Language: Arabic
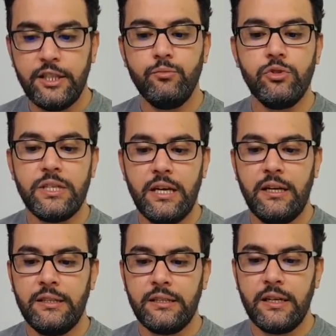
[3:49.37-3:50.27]

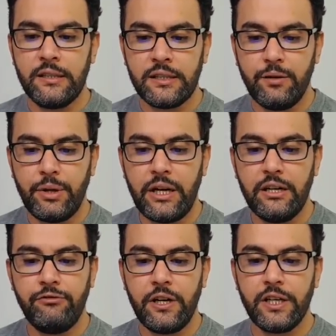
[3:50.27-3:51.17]
لمساعدة الطبقة
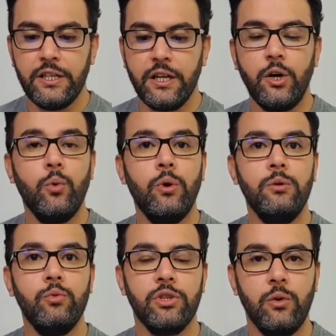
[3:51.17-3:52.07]
الفقيرة
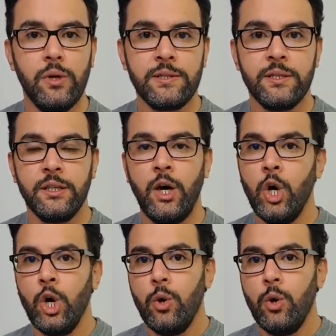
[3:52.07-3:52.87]
والمتوسطة